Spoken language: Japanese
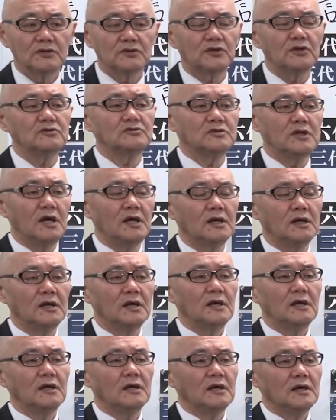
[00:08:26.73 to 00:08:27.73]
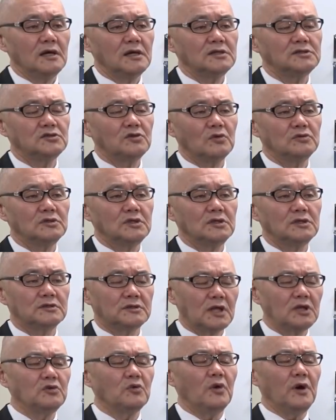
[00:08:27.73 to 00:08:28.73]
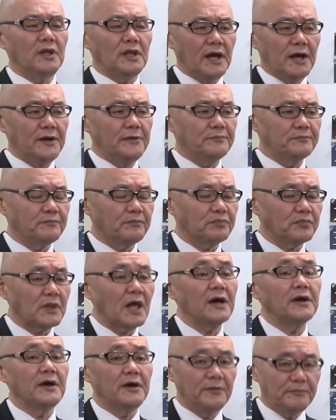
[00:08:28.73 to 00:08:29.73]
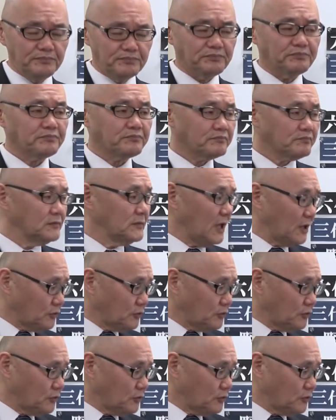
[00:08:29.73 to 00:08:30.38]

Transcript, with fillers: というね非常に手に負えない大変だ